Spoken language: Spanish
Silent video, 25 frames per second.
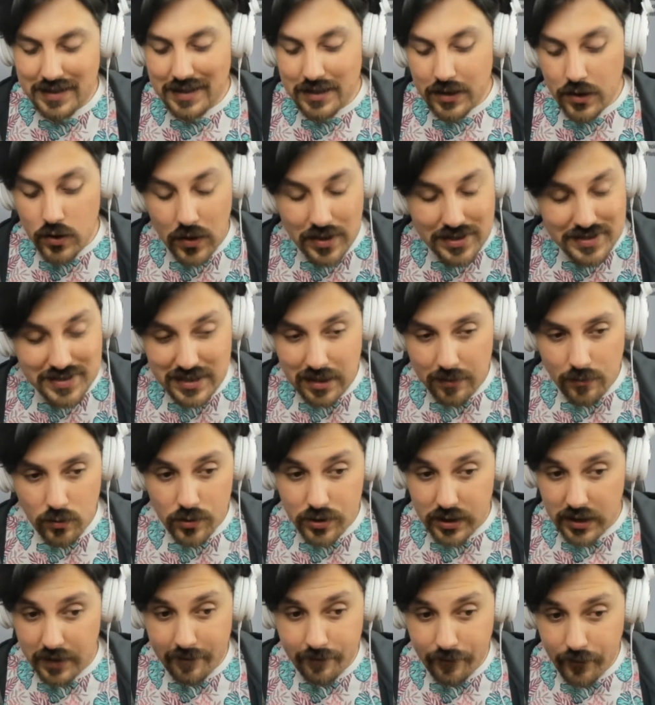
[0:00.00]
No
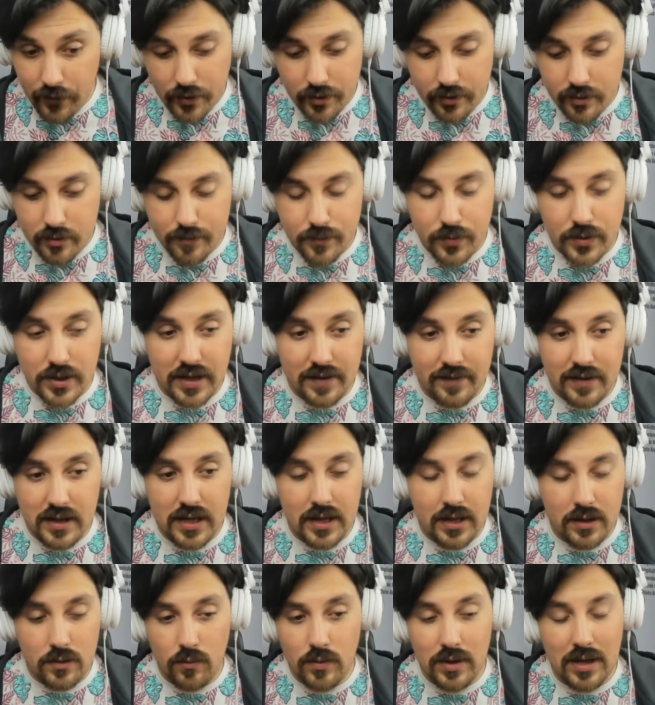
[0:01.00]
hacíamos transbordo porque
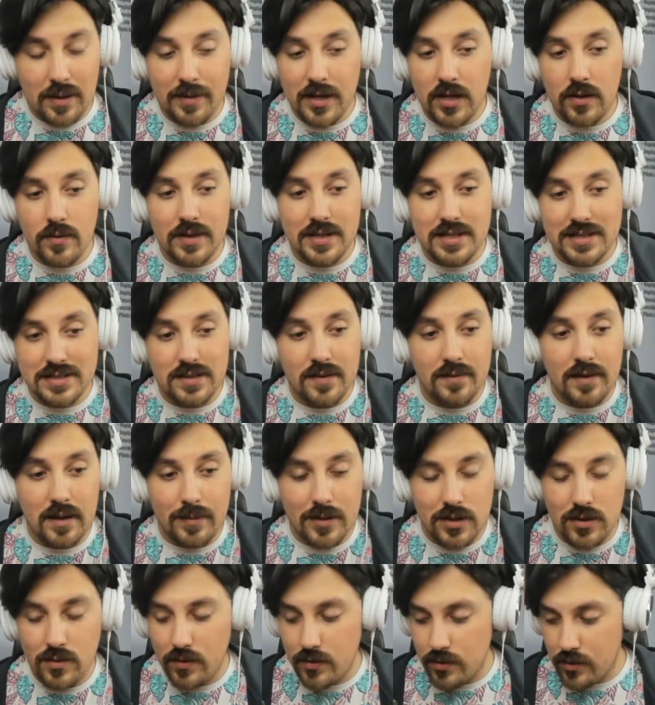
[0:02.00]
había una micro que te servía para todo.